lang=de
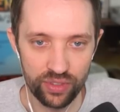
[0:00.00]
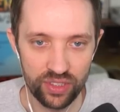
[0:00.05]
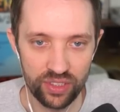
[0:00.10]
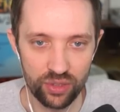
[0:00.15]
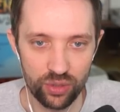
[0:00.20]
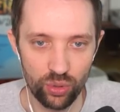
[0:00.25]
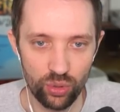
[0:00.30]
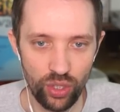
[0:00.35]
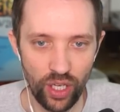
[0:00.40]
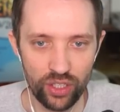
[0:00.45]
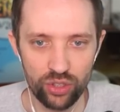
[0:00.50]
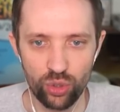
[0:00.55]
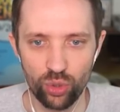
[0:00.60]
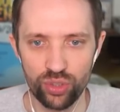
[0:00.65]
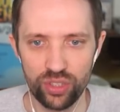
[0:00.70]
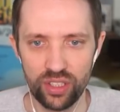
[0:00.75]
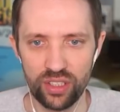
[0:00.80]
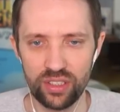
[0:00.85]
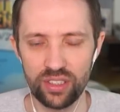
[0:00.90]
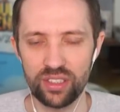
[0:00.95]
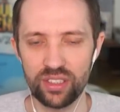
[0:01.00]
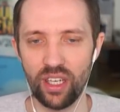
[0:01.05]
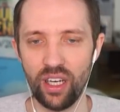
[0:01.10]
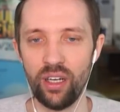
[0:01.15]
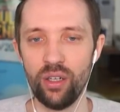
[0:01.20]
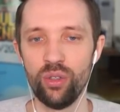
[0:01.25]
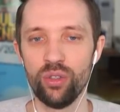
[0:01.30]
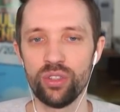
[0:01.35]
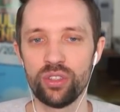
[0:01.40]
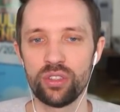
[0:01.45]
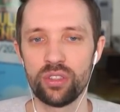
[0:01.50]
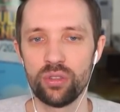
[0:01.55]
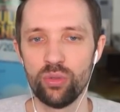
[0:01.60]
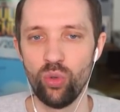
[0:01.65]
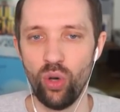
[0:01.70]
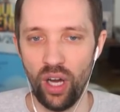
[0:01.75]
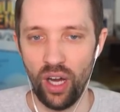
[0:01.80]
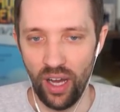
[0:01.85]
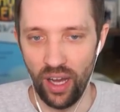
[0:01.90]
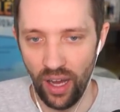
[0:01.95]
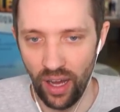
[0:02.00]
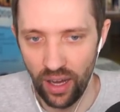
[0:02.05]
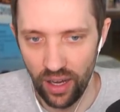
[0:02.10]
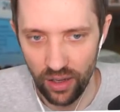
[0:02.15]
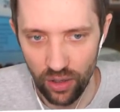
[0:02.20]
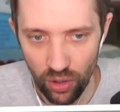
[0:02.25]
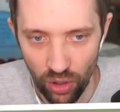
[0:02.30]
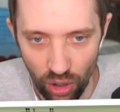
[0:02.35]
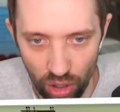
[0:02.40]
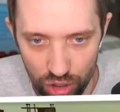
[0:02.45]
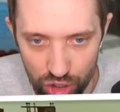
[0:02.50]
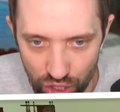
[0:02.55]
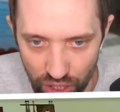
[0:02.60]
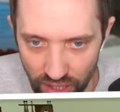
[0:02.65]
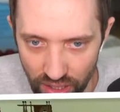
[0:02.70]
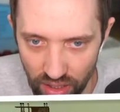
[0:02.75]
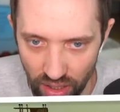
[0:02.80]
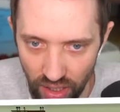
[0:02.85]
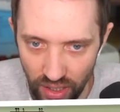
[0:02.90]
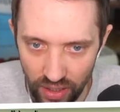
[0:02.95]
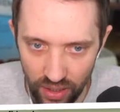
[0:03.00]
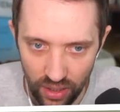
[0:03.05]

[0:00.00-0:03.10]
So, ja, so sieht es aus. Wow, äh, schick.